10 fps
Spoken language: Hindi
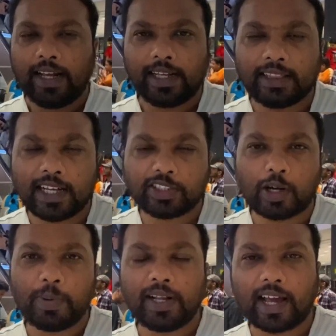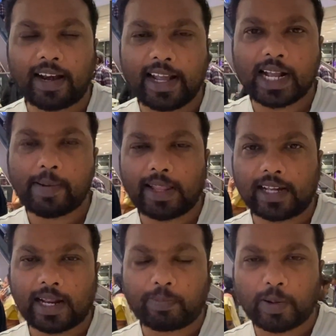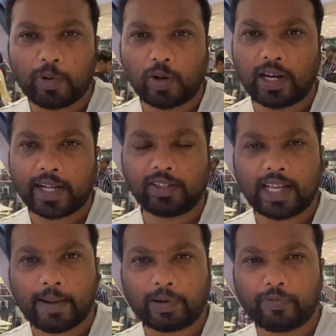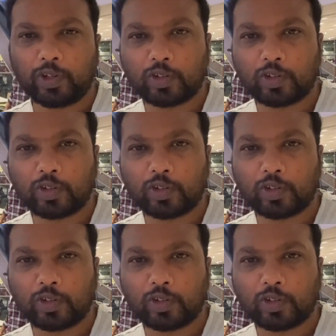इतना शॉपिंग करने के बाद अगर आपको भूख लगे तो यहाँ पर फूड